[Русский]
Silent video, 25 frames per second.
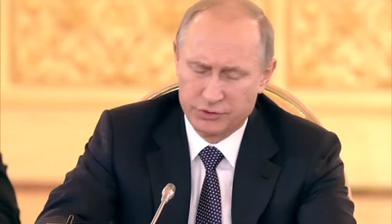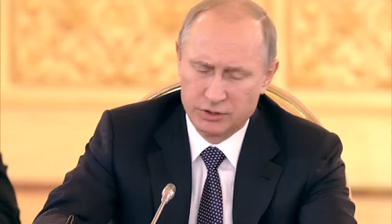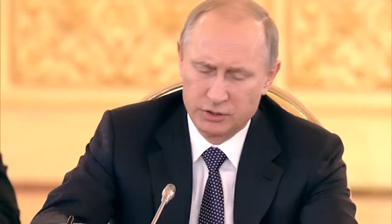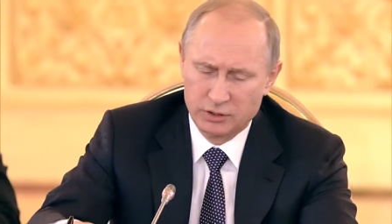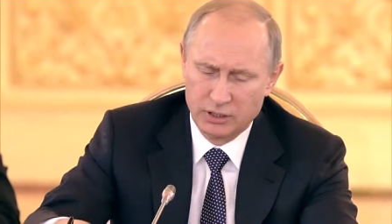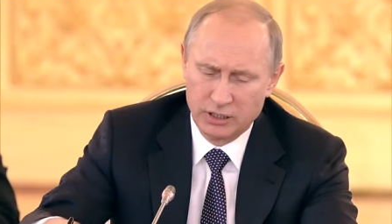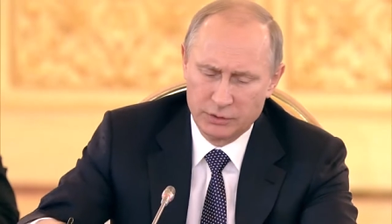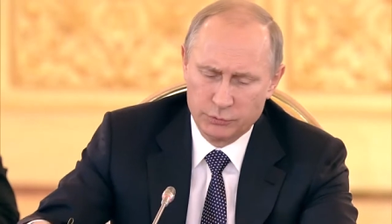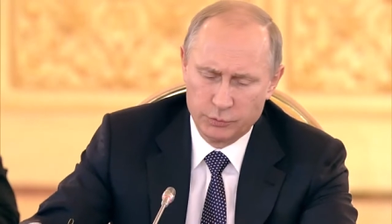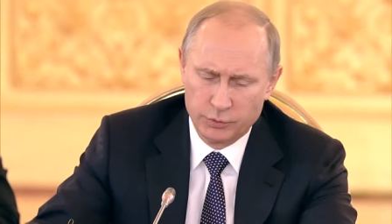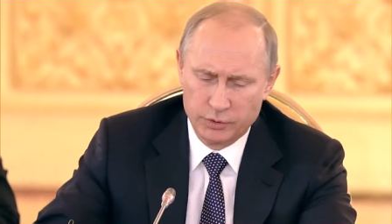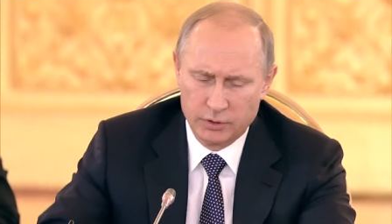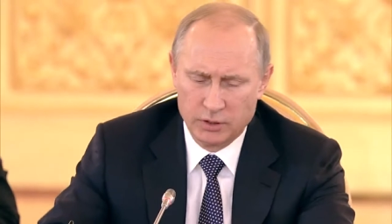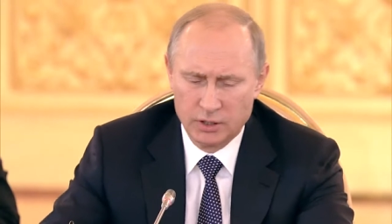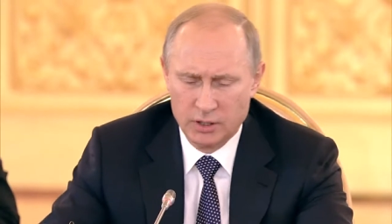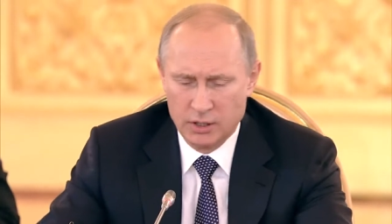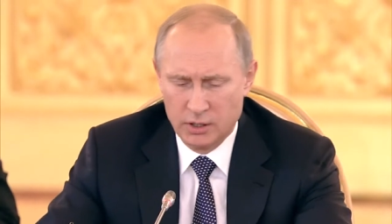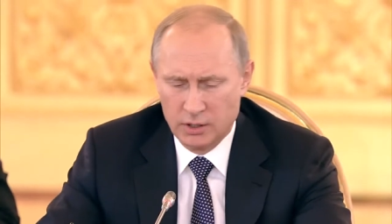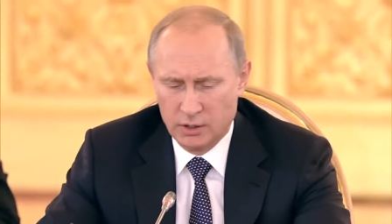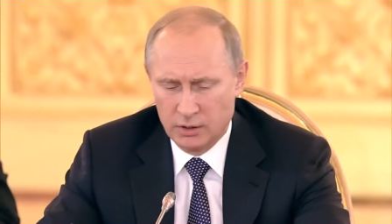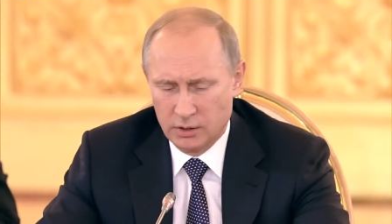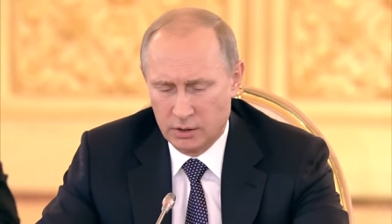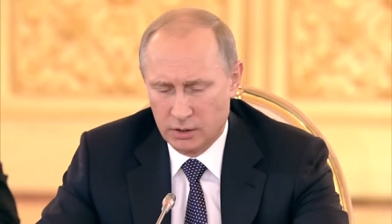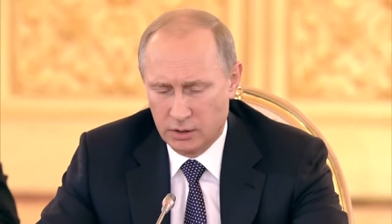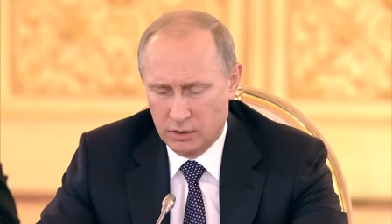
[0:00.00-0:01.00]
деловой
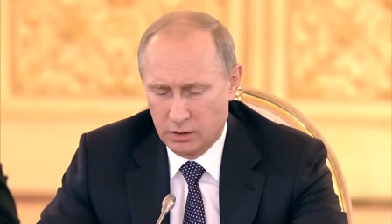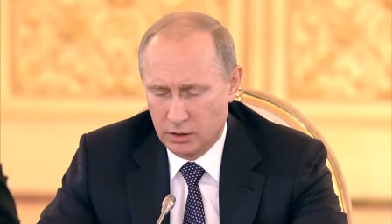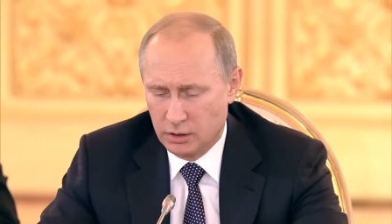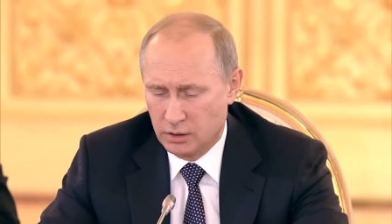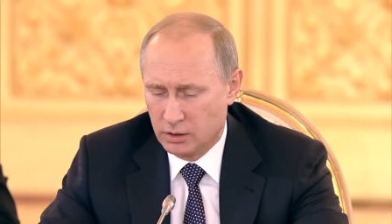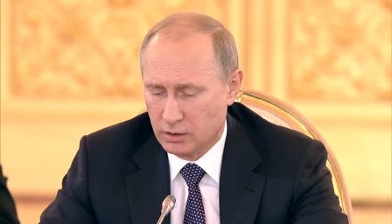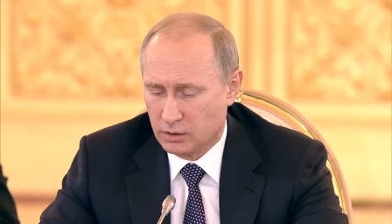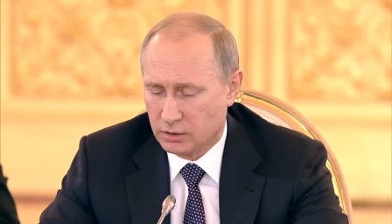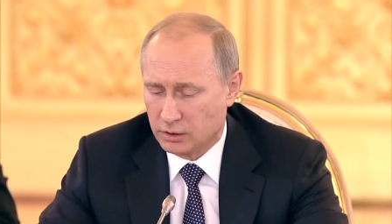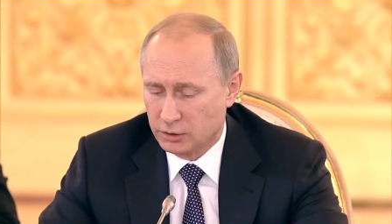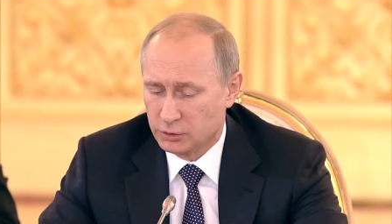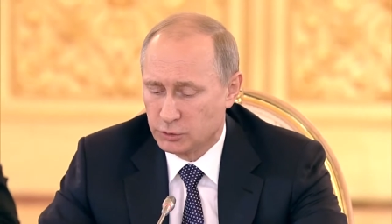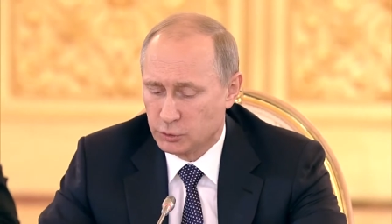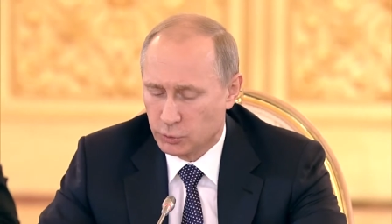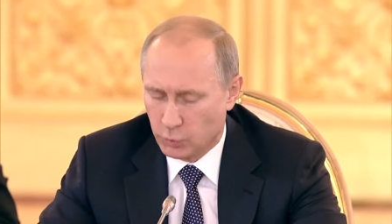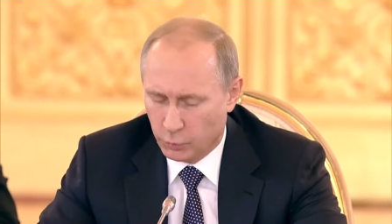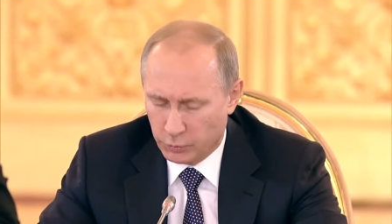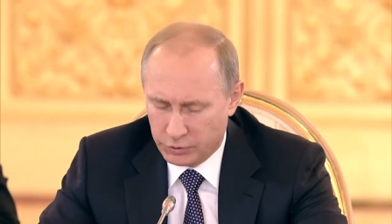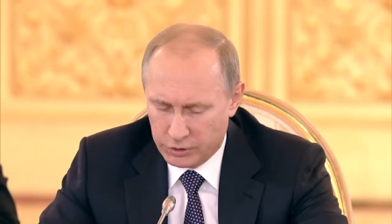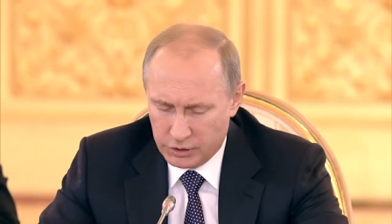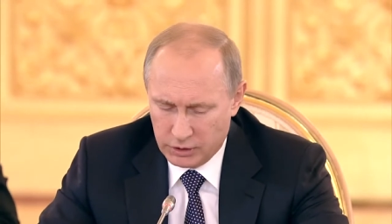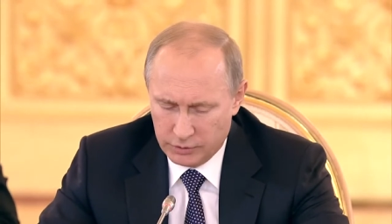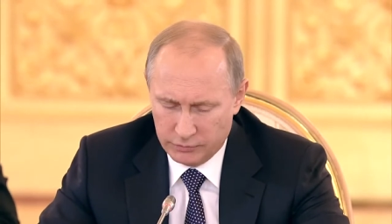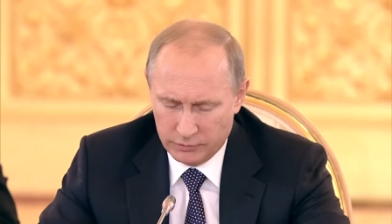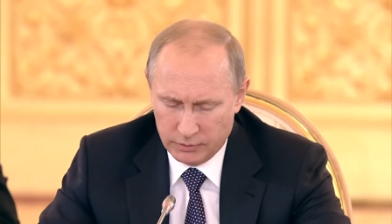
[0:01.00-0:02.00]
и
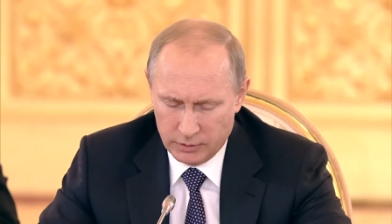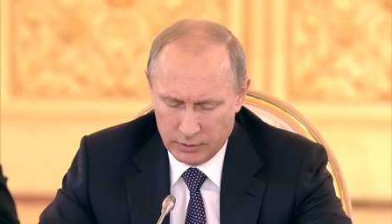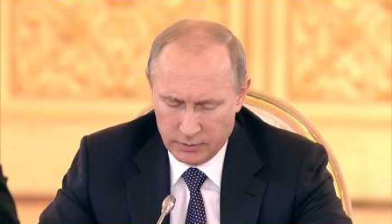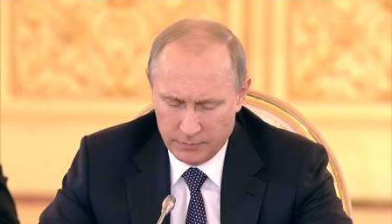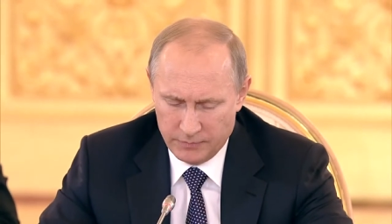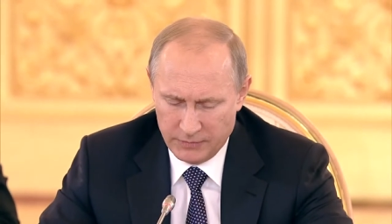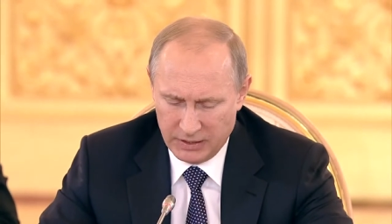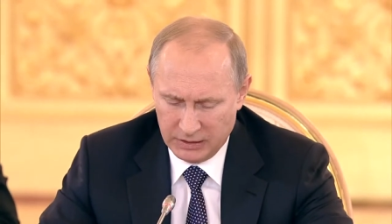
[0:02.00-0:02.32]
конструктивной